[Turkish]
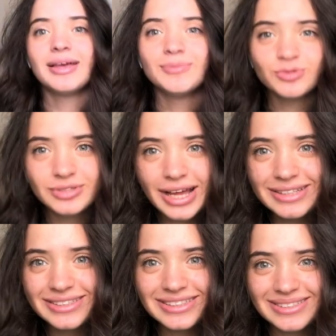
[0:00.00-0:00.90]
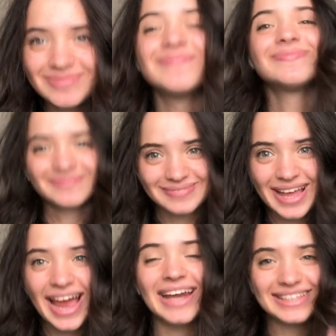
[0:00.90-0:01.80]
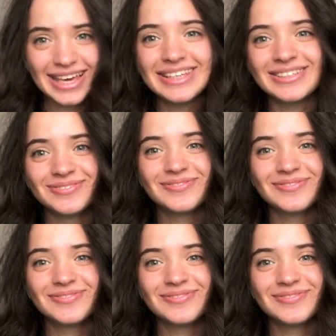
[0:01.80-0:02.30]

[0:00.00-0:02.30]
Bunlar erkek